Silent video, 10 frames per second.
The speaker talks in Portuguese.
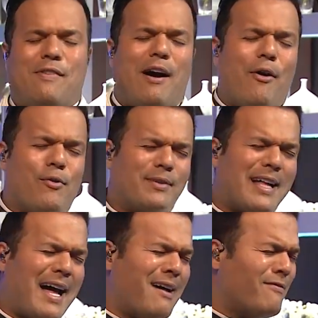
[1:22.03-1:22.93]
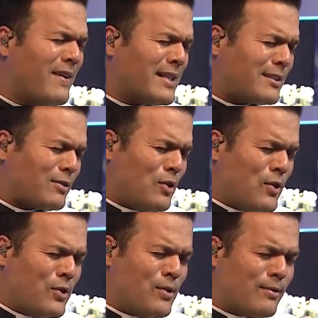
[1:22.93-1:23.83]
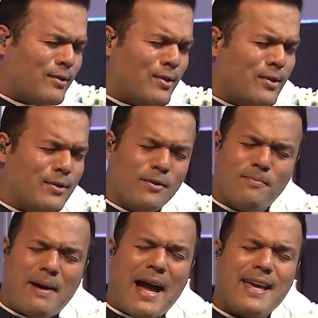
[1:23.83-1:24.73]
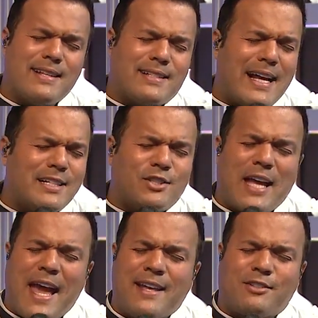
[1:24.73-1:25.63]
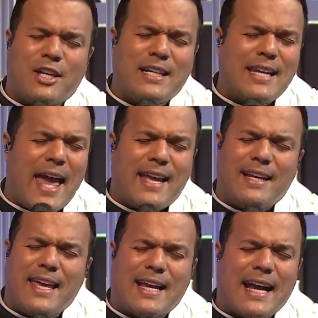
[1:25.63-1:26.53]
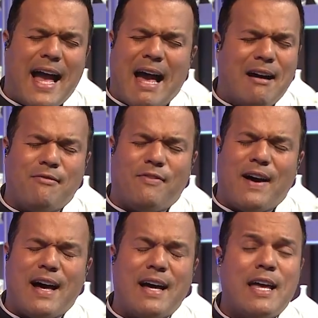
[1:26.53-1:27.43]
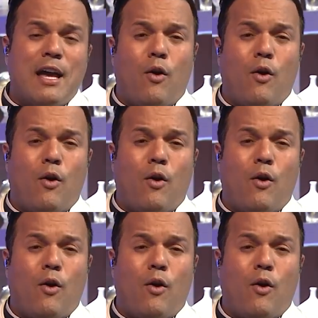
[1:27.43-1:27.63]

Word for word: Faltava tudo, mas a gente nem ligava.